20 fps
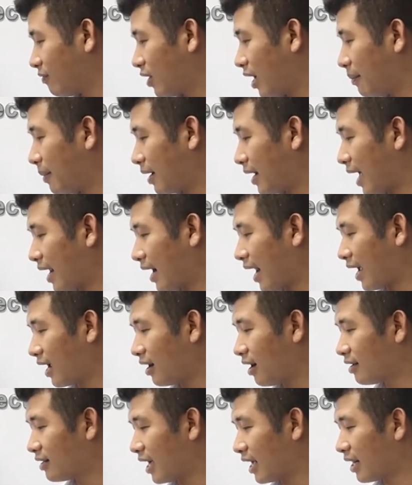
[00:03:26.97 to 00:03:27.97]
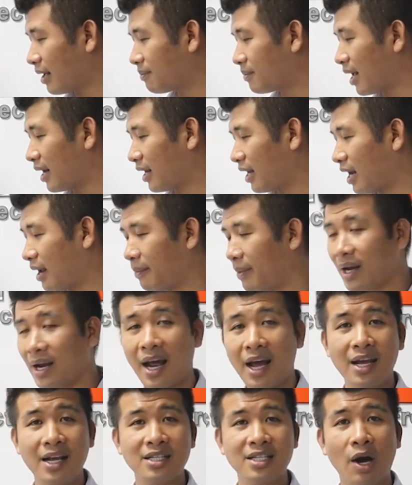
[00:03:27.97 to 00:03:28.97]
thì mình đang lấy cái đơn giá thấp nhất là mình
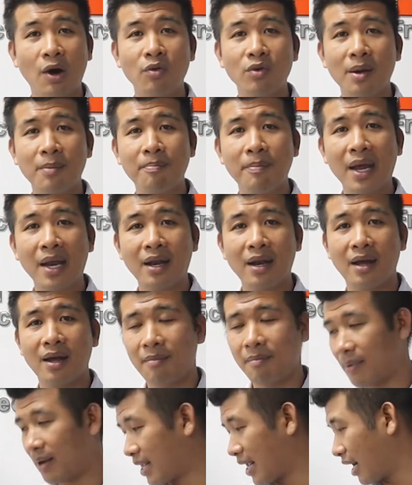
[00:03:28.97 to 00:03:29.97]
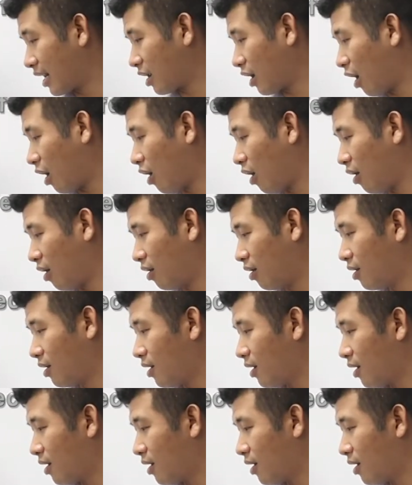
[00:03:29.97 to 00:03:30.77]
lấy 600 mét này mình nhân cho